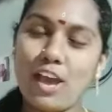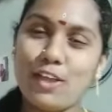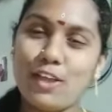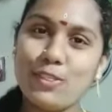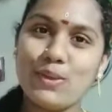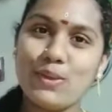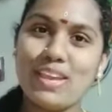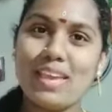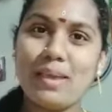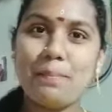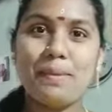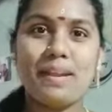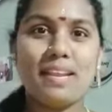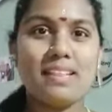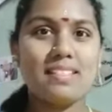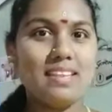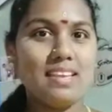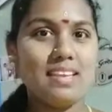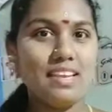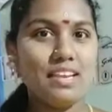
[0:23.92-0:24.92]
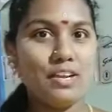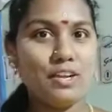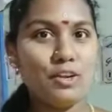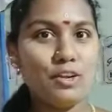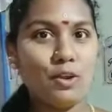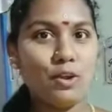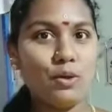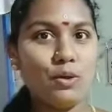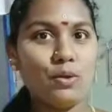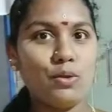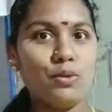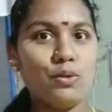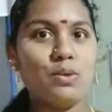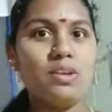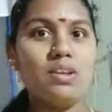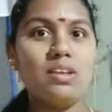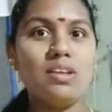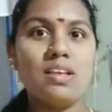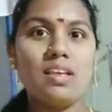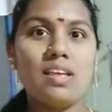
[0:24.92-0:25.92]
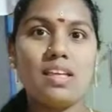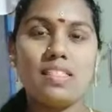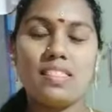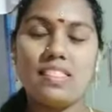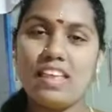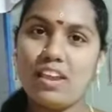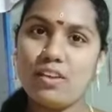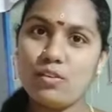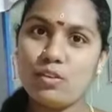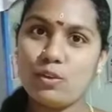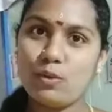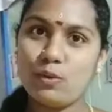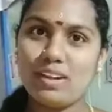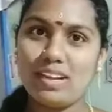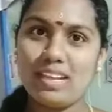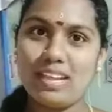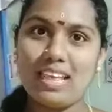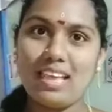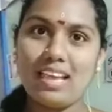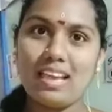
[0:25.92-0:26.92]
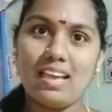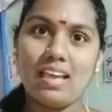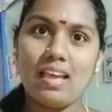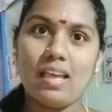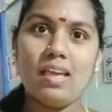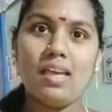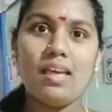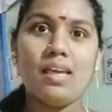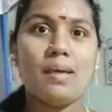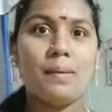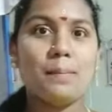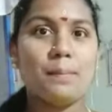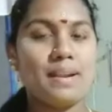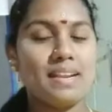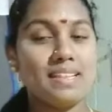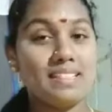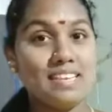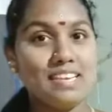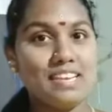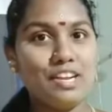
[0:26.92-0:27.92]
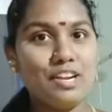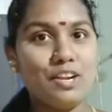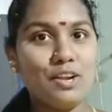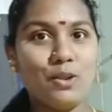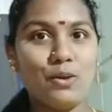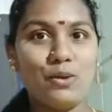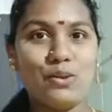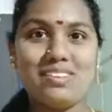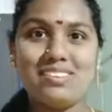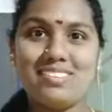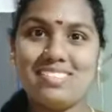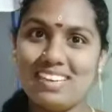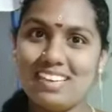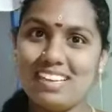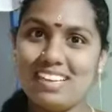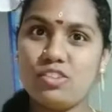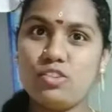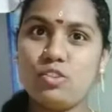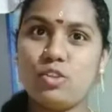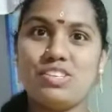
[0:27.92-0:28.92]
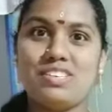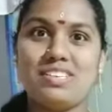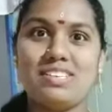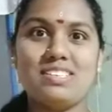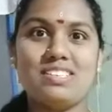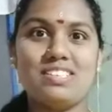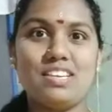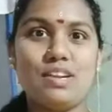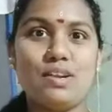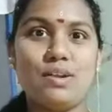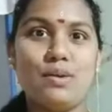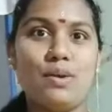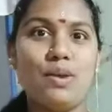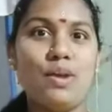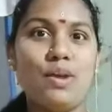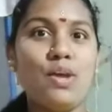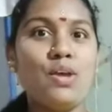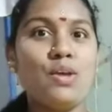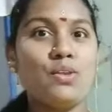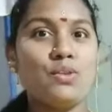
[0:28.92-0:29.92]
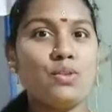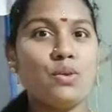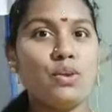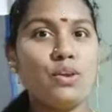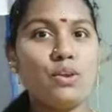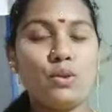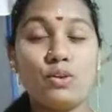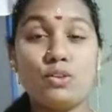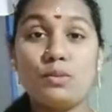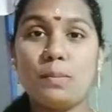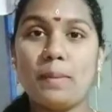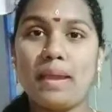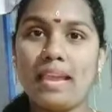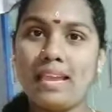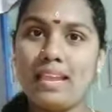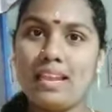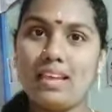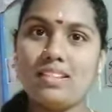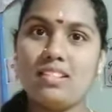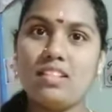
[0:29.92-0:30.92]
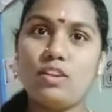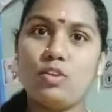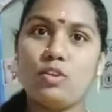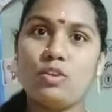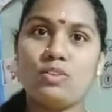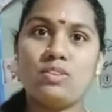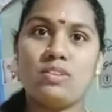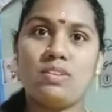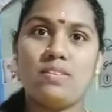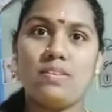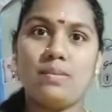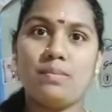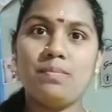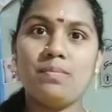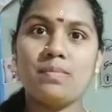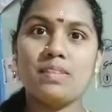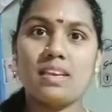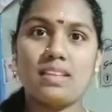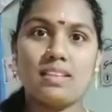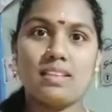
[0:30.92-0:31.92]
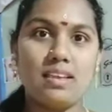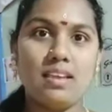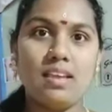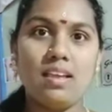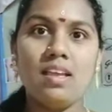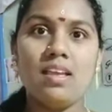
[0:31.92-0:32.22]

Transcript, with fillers: అందుకే ప్రతి ఇంట్లోనూ దేవుడు ఉండలేక ప్రతి ఇంట్లోనే స్త్రీని సృష్టించాడు సో ఈరోజు మహిళా దినోత్సవం కదా